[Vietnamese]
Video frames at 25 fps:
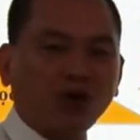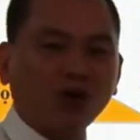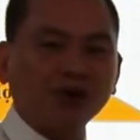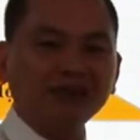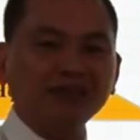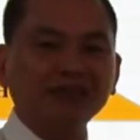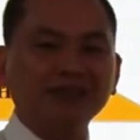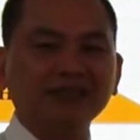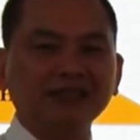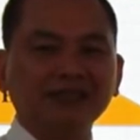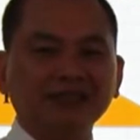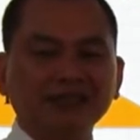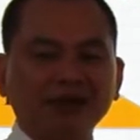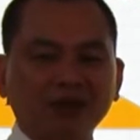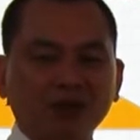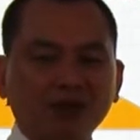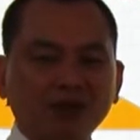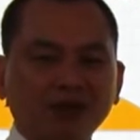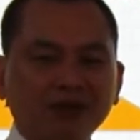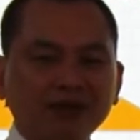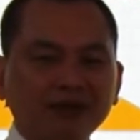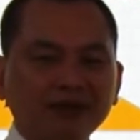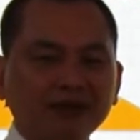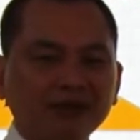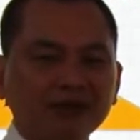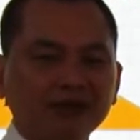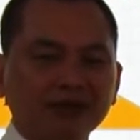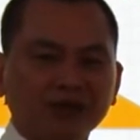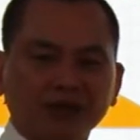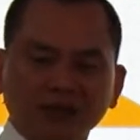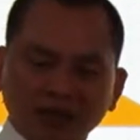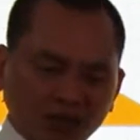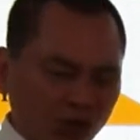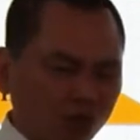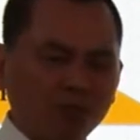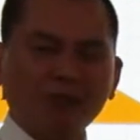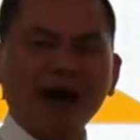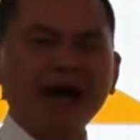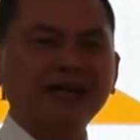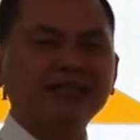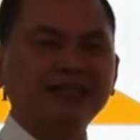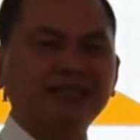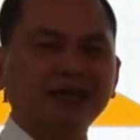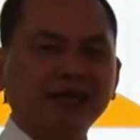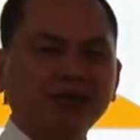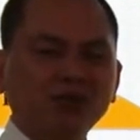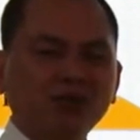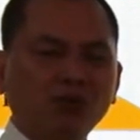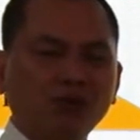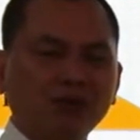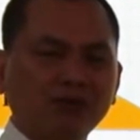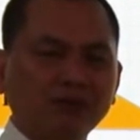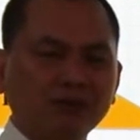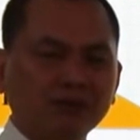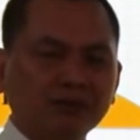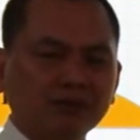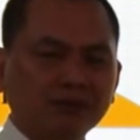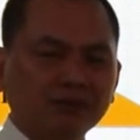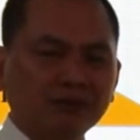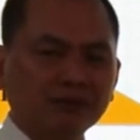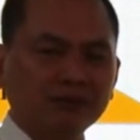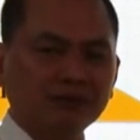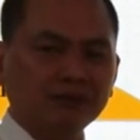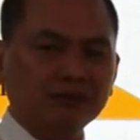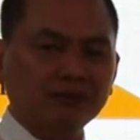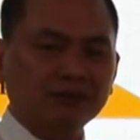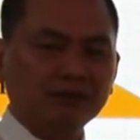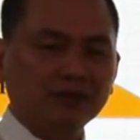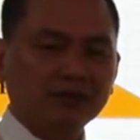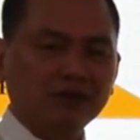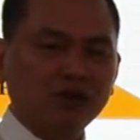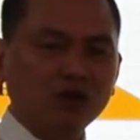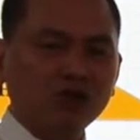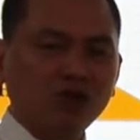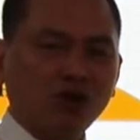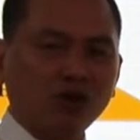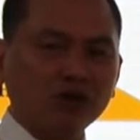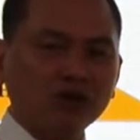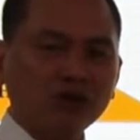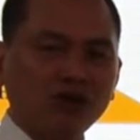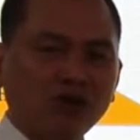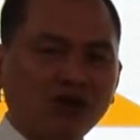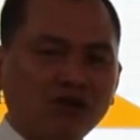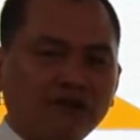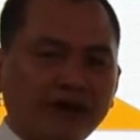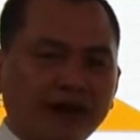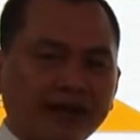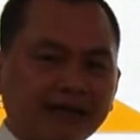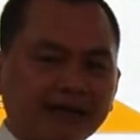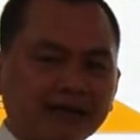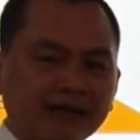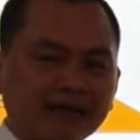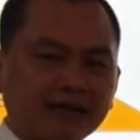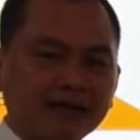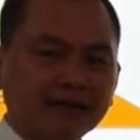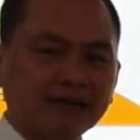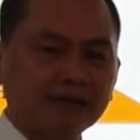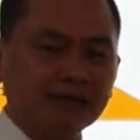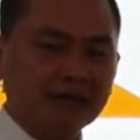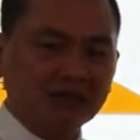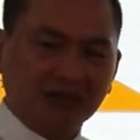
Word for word: nói gì hiểu đấy, hiểu bản chất luôn, chứ không nói như con vẹt nữa.